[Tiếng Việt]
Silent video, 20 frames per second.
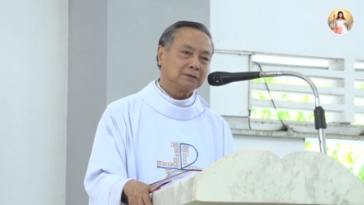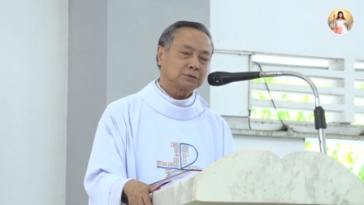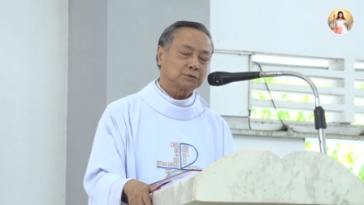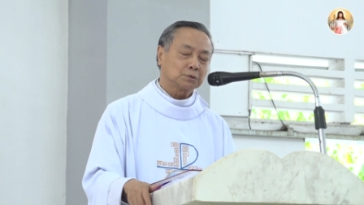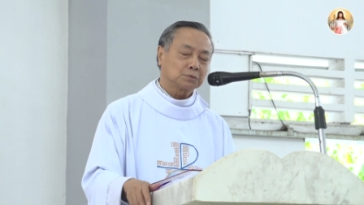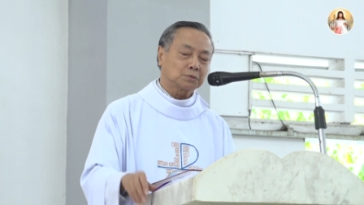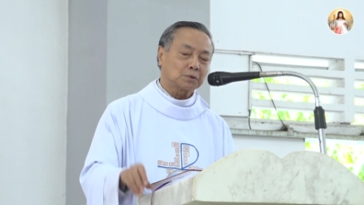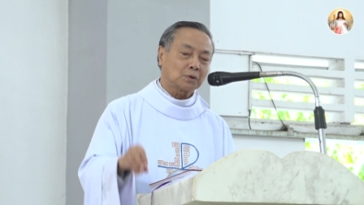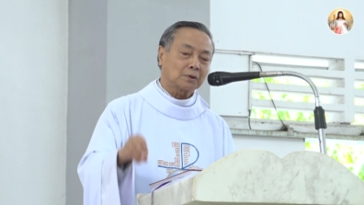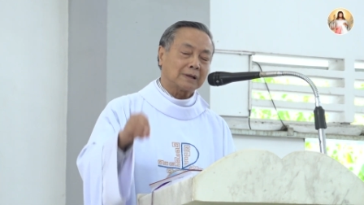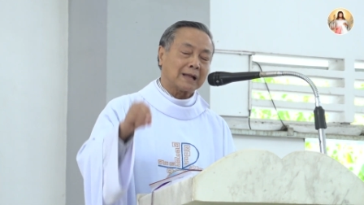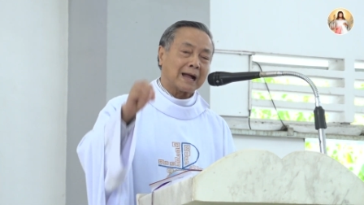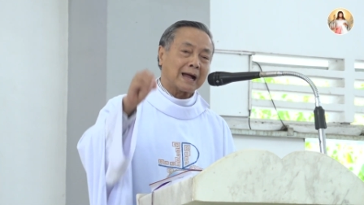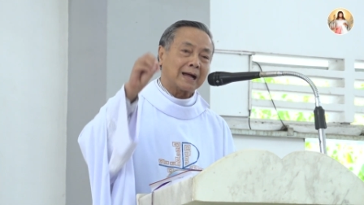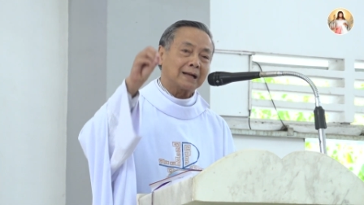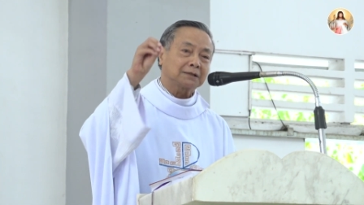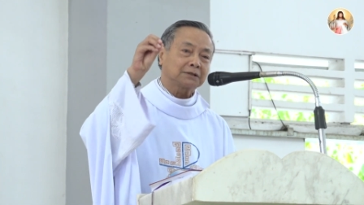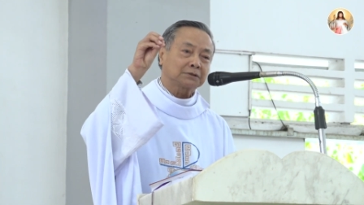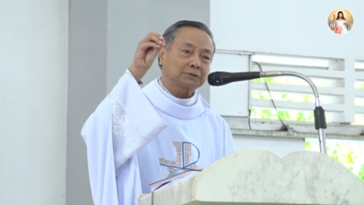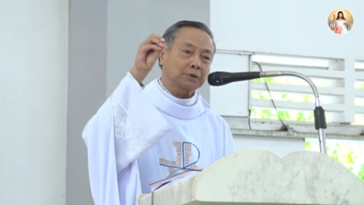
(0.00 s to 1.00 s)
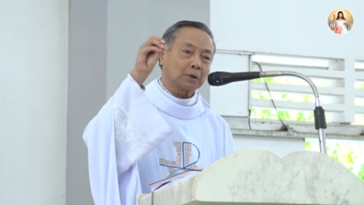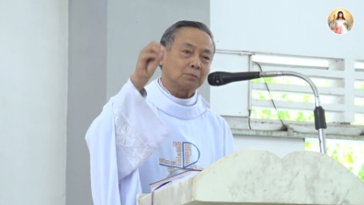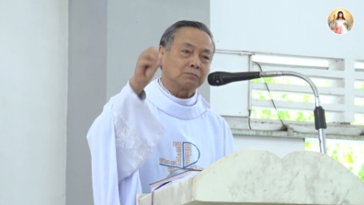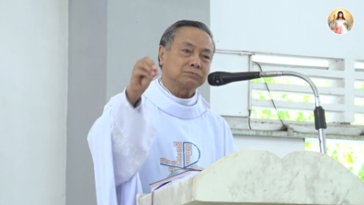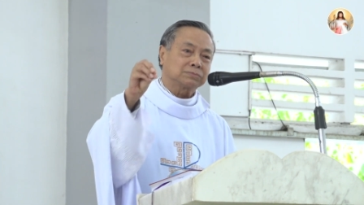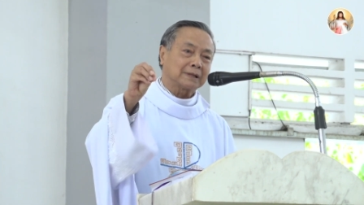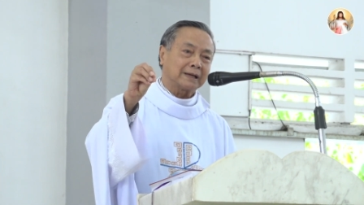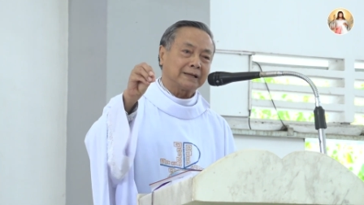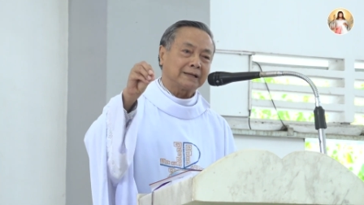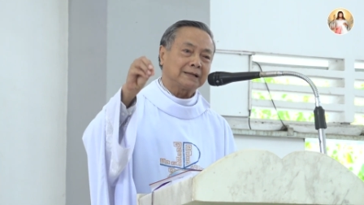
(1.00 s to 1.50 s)
Chúng tôi đã trông
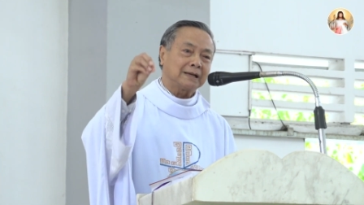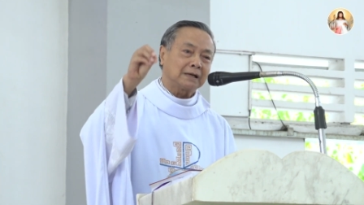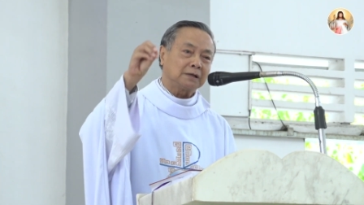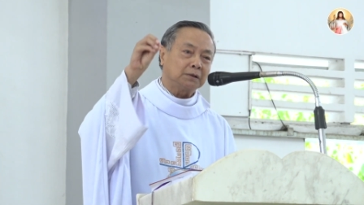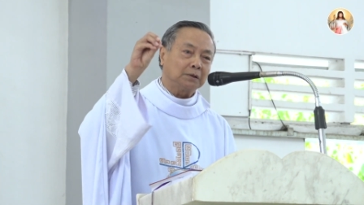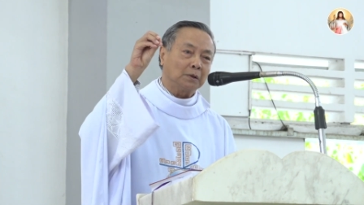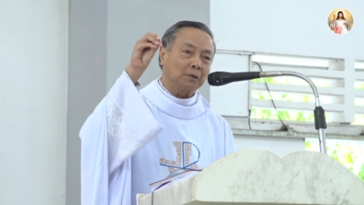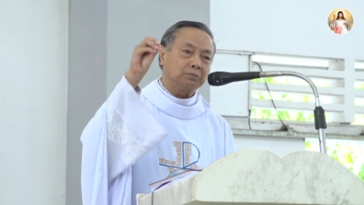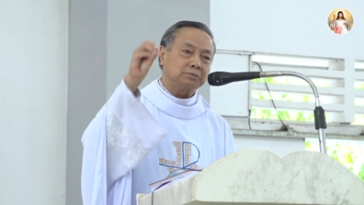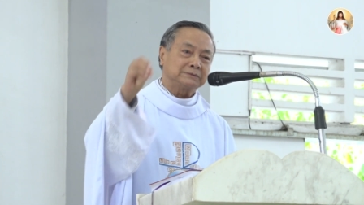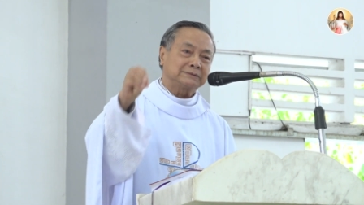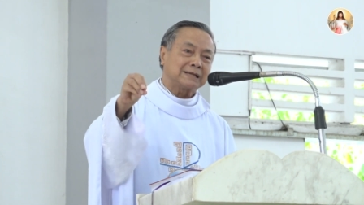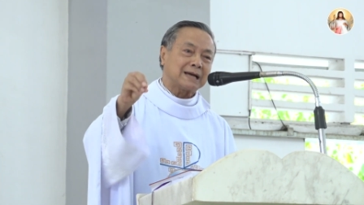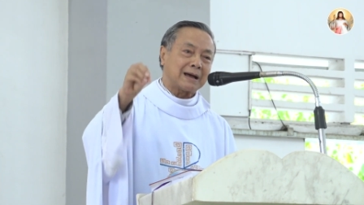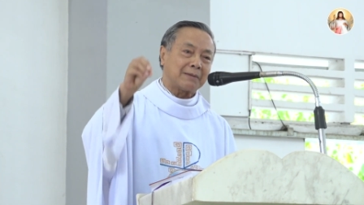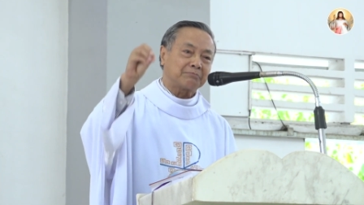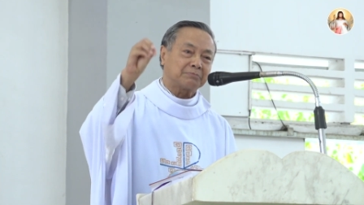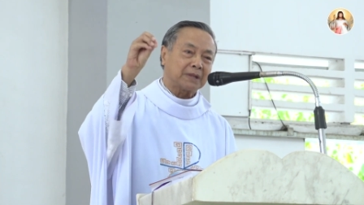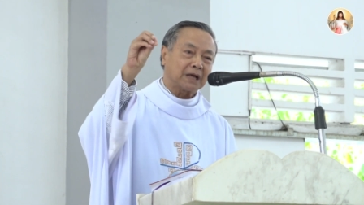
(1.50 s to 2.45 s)
thấy, đã đụng chạm,